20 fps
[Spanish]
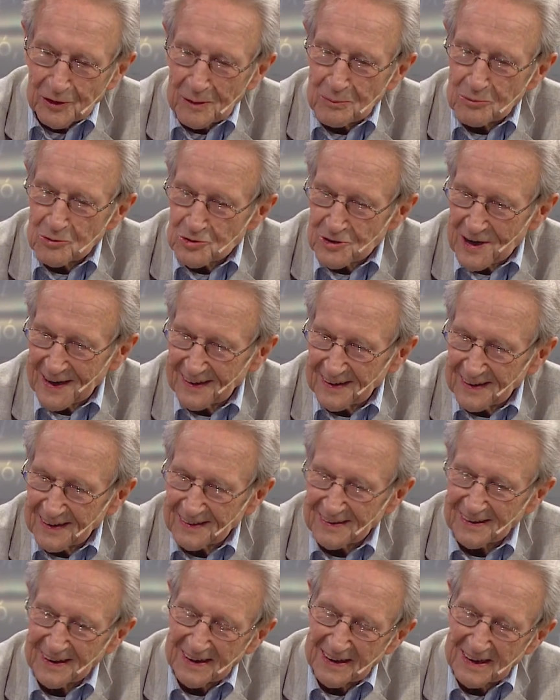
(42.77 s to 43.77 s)
de mucha
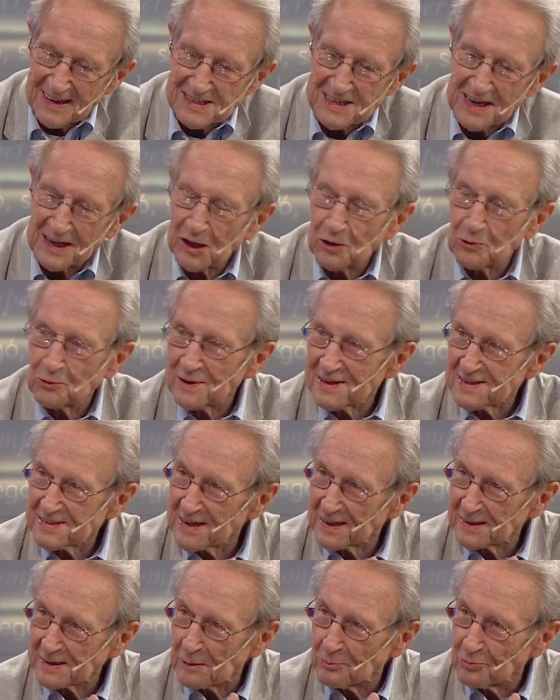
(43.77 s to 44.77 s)
gente que ha llegado a una
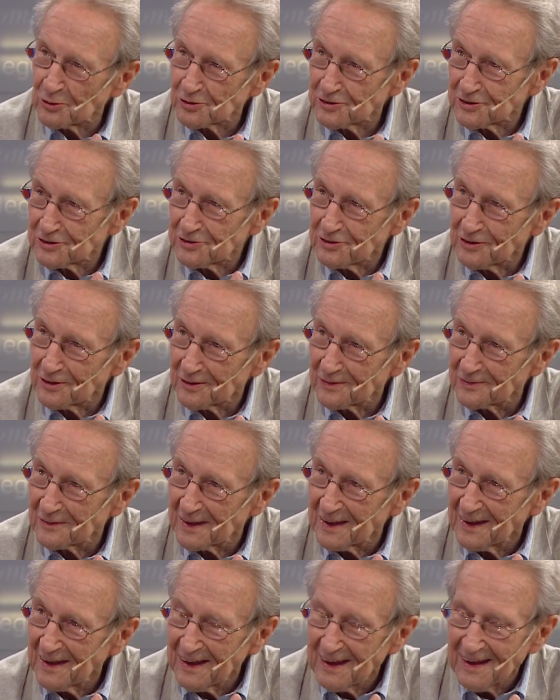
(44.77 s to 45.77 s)
cierta posición
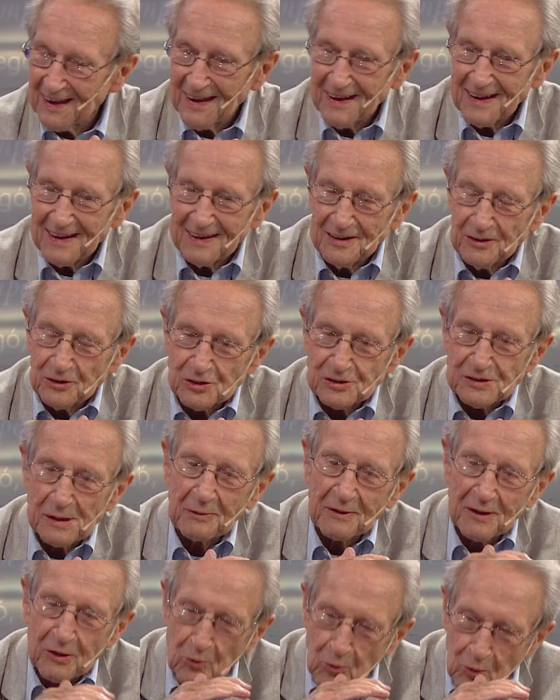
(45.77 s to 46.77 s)
es no
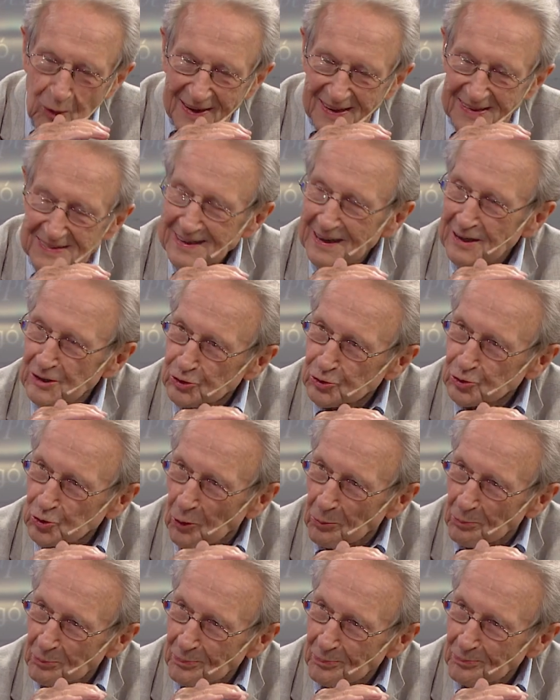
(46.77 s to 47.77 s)
saber cuál es el top